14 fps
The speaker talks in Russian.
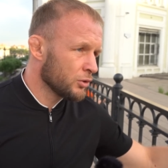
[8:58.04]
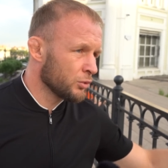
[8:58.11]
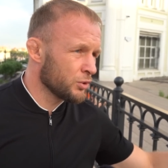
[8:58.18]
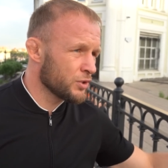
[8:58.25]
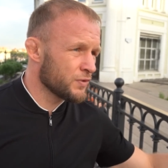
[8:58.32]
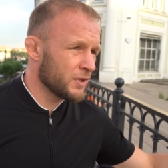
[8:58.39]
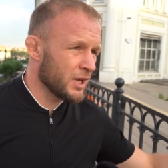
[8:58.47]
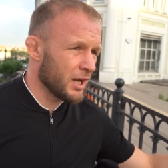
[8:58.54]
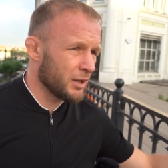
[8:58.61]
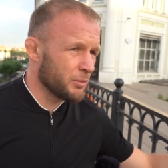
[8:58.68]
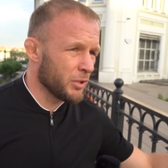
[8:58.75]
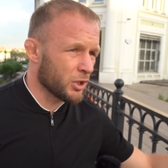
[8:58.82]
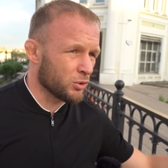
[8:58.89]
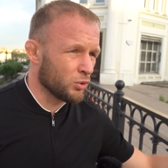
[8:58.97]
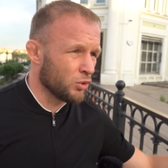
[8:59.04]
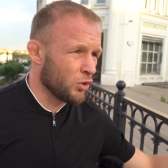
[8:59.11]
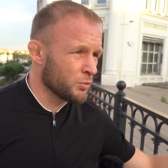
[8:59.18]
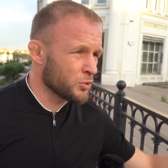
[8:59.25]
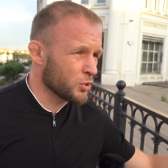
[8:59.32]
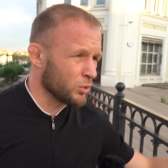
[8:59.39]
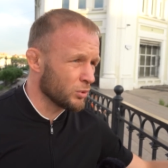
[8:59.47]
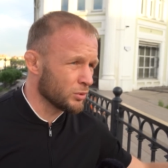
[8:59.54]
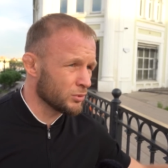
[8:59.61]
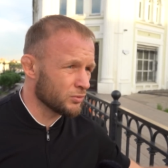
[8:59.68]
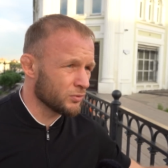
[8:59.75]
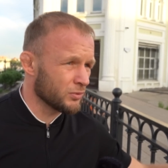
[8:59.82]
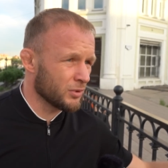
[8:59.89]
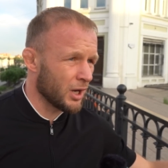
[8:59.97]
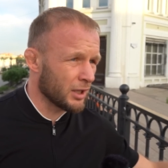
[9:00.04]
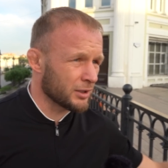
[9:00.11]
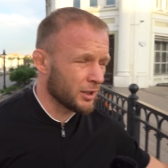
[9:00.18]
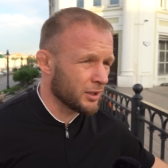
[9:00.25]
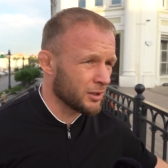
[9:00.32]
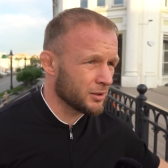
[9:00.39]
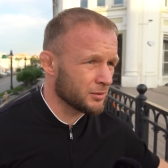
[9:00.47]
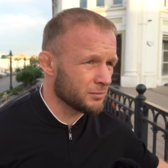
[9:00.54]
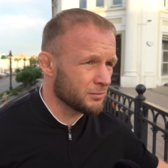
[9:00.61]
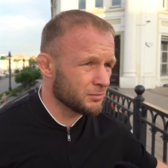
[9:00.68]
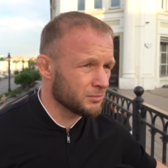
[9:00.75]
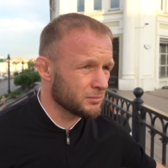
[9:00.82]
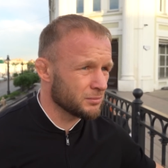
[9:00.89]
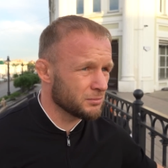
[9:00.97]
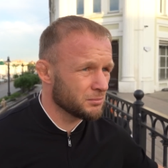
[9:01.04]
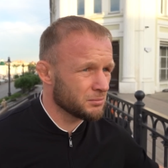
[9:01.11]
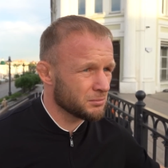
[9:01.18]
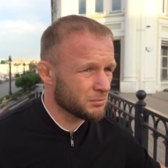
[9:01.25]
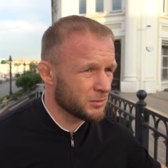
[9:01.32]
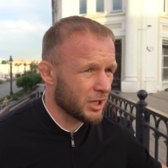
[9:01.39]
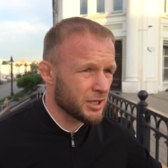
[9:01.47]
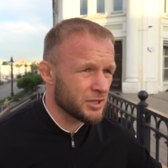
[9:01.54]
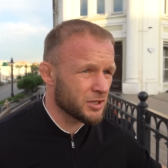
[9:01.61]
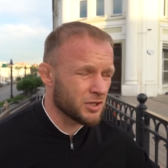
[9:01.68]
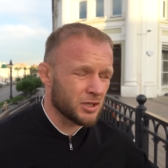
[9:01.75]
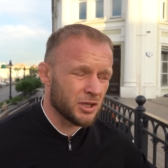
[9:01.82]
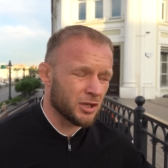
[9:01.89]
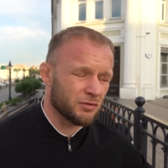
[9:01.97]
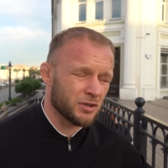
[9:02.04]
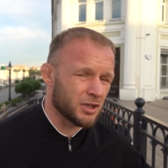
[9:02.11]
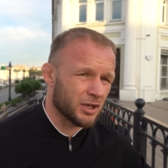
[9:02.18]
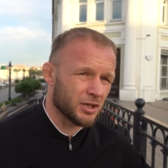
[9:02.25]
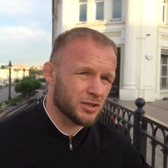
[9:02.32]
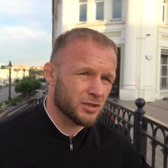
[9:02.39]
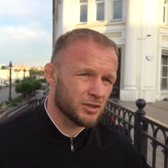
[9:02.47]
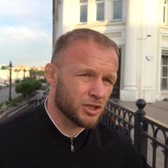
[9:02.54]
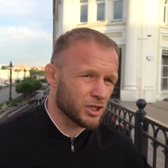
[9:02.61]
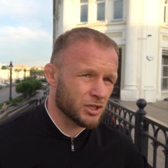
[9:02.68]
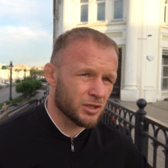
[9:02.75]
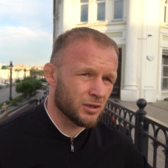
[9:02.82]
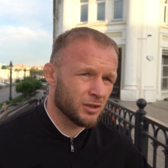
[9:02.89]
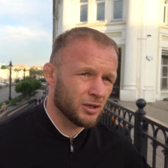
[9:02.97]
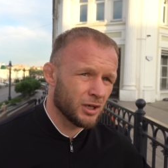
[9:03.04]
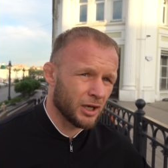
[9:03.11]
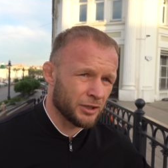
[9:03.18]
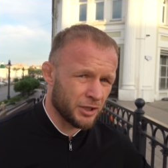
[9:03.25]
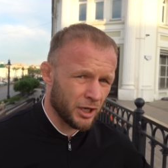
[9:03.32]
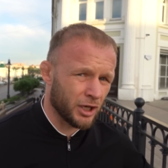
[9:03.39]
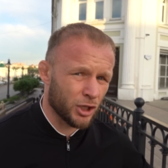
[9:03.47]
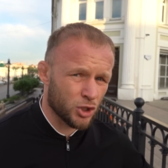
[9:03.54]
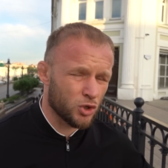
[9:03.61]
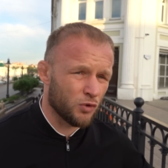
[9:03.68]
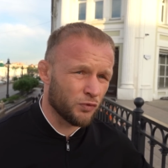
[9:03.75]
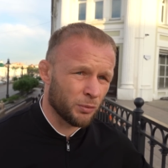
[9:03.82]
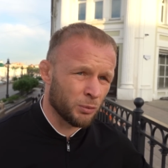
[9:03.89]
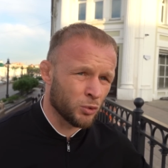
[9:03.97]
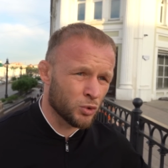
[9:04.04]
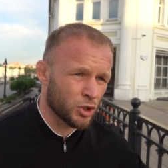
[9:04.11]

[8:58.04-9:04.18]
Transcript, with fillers: Ну извини, Альберт, но Омску как-то э, разницы нет в интерес, честно. Андрей Корешков им